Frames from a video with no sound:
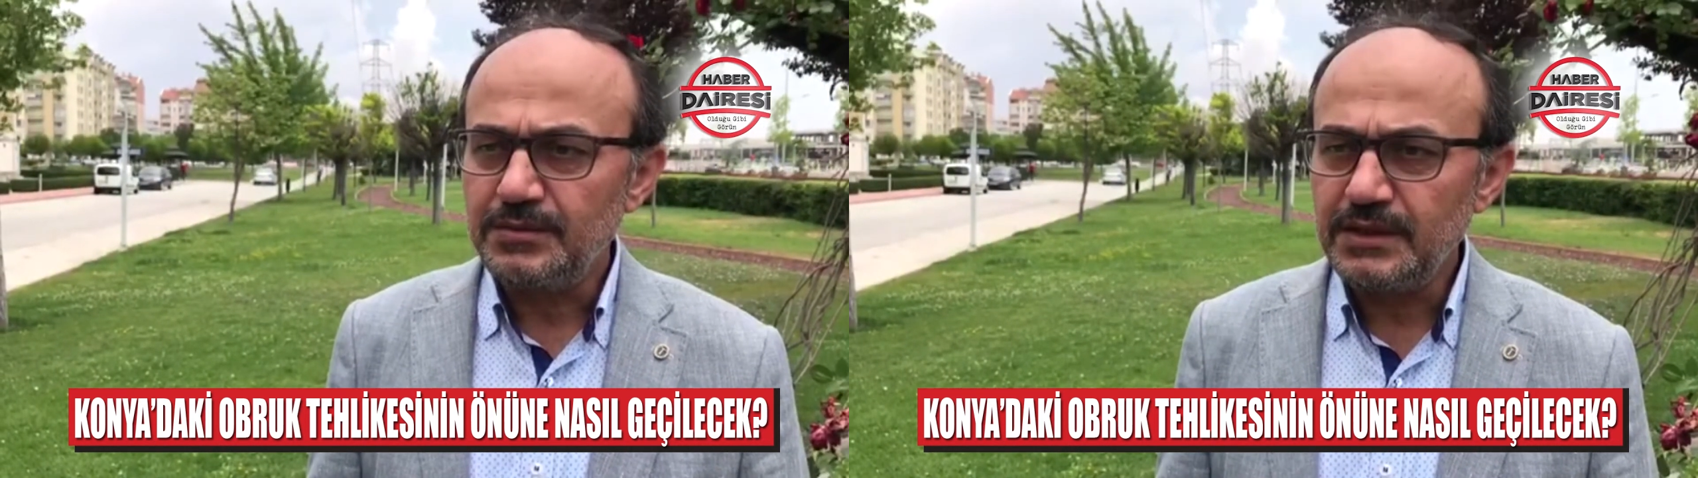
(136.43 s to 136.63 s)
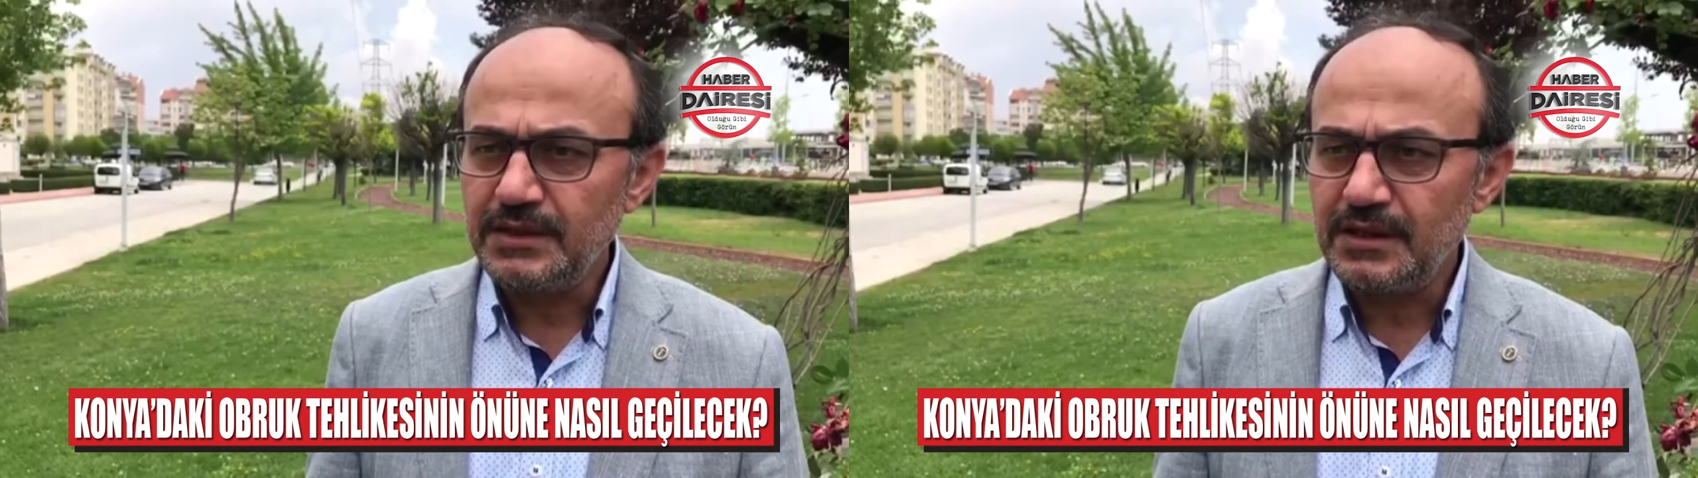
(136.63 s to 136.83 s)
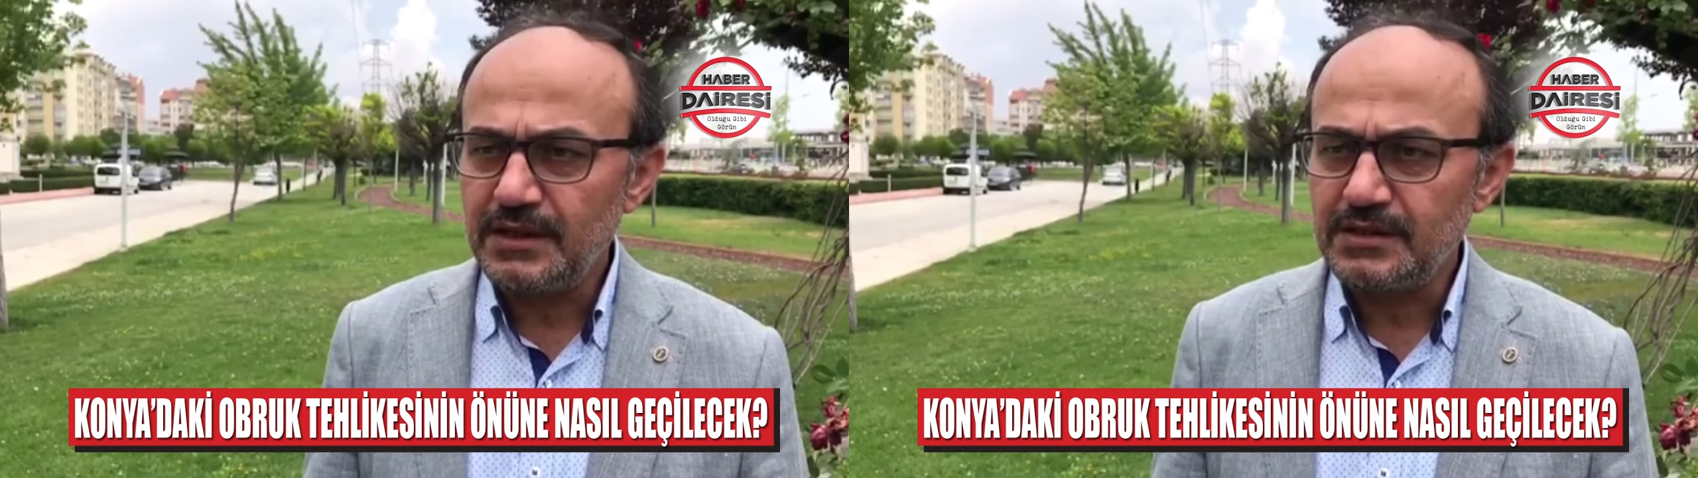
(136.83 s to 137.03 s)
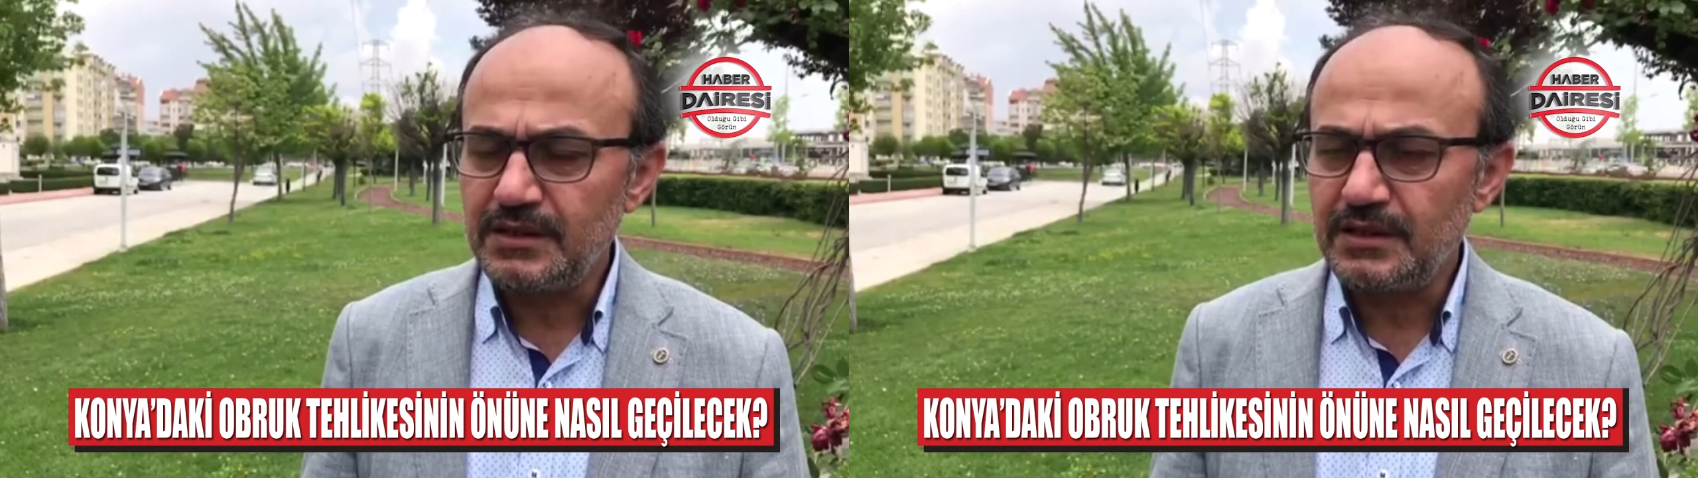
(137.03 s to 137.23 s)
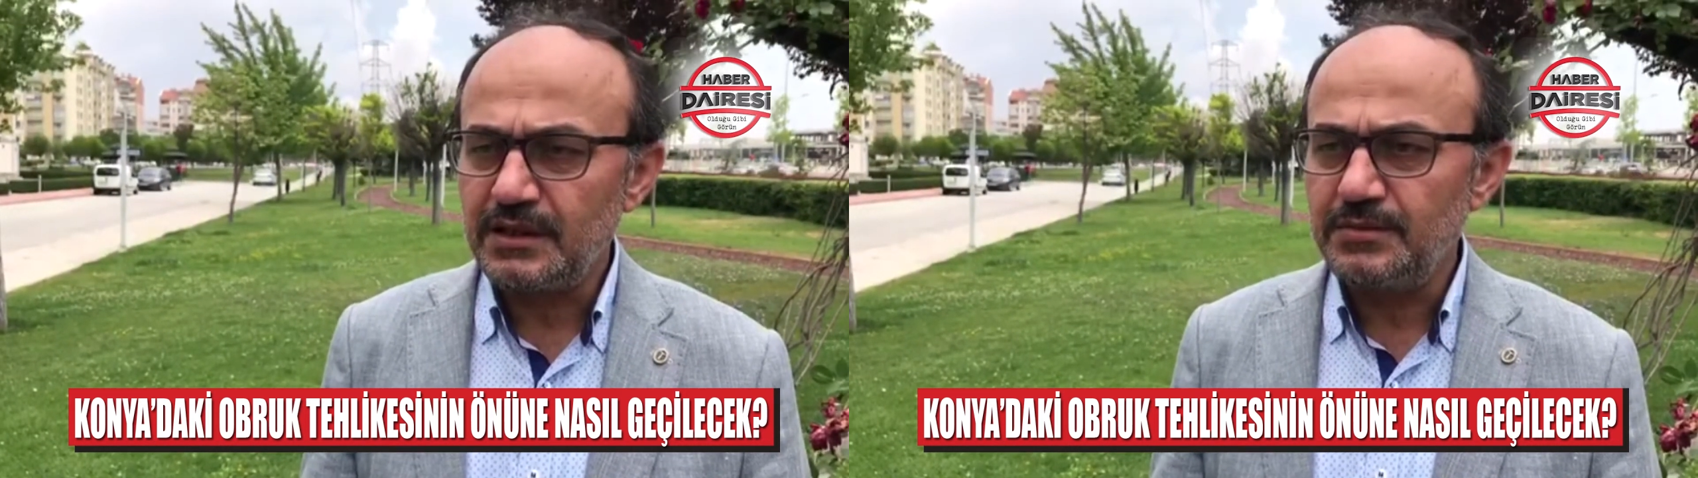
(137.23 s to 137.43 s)
yılı
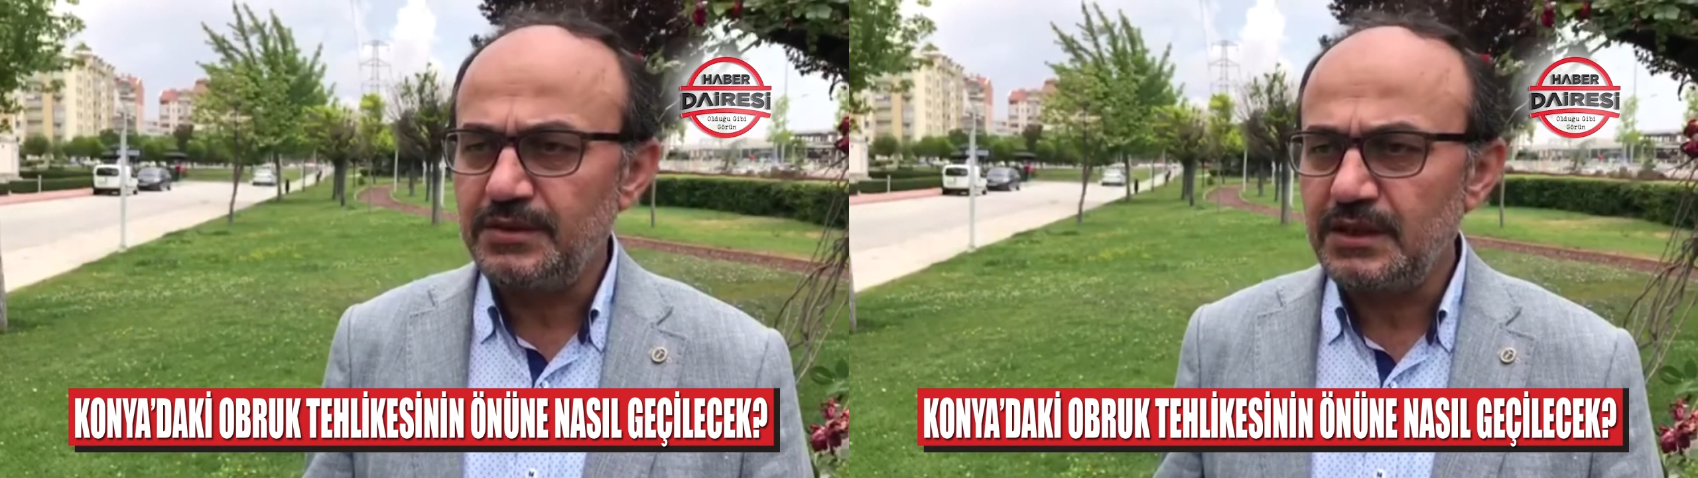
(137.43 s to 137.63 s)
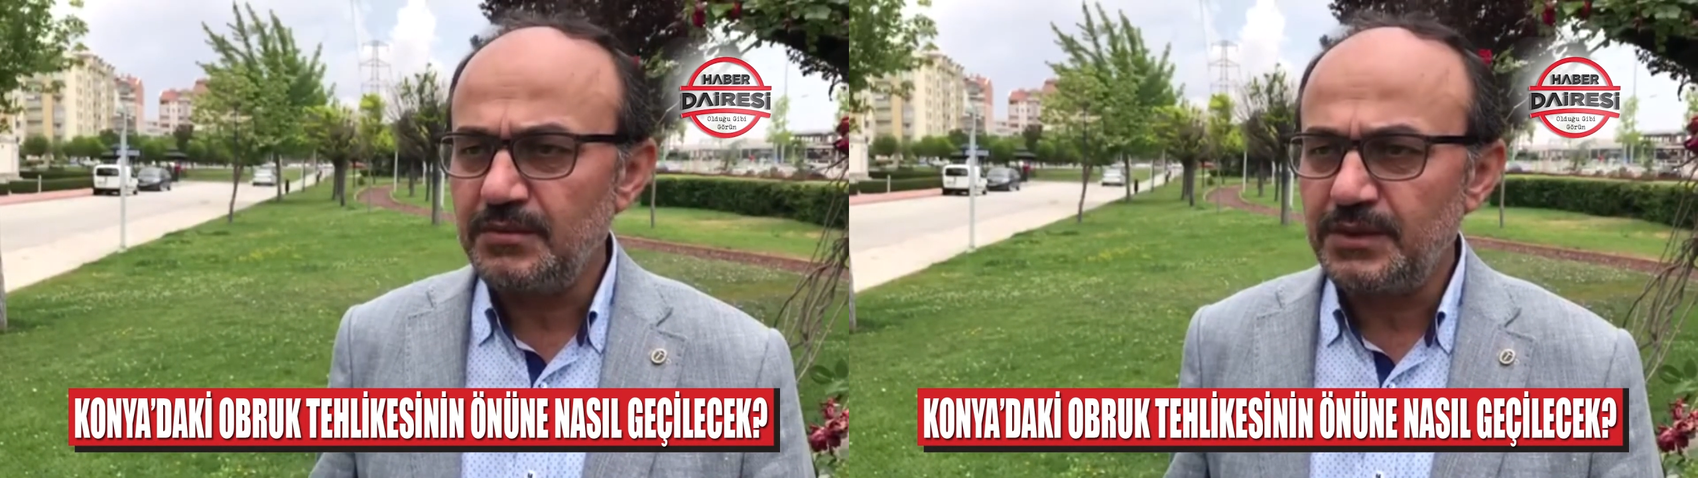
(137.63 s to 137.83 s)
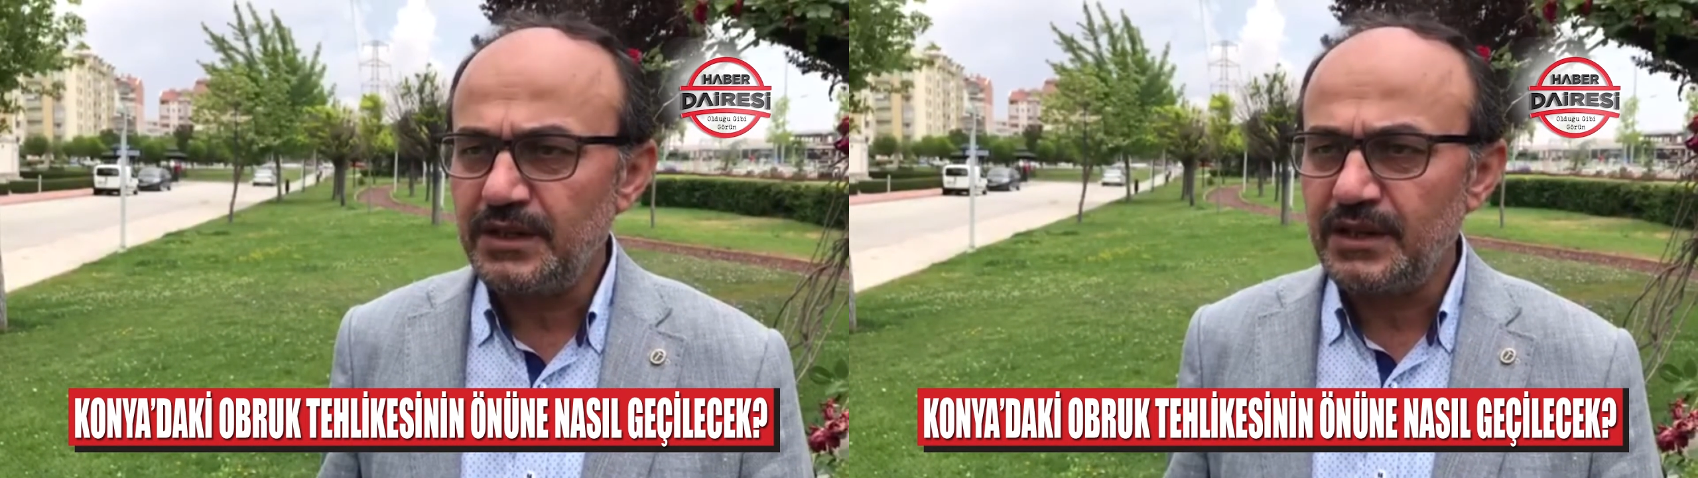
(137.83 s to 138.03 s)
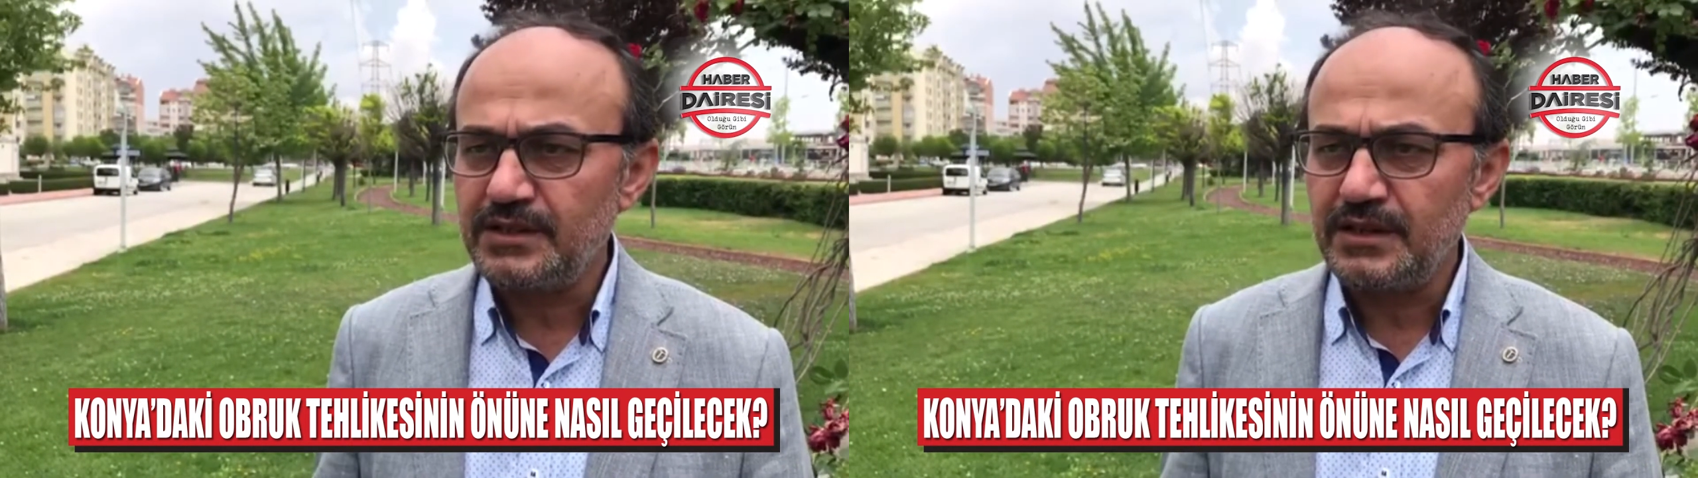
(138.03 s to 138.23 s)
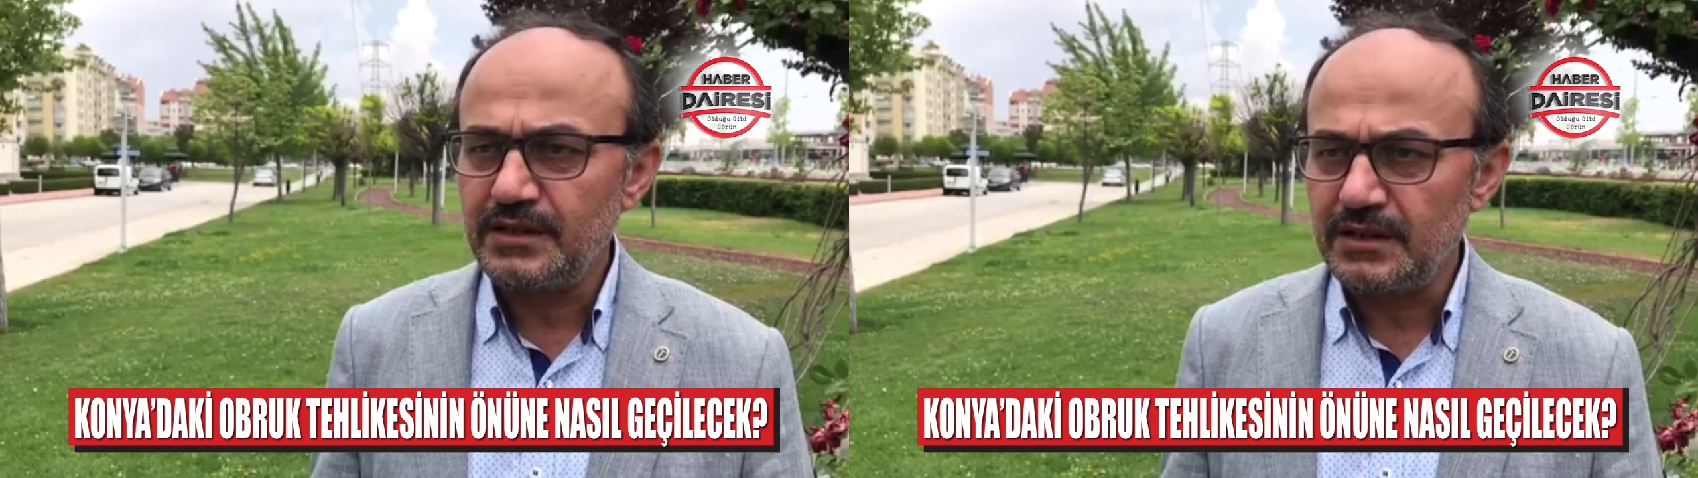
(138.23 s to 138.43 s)
yağışları 2021'e geçerken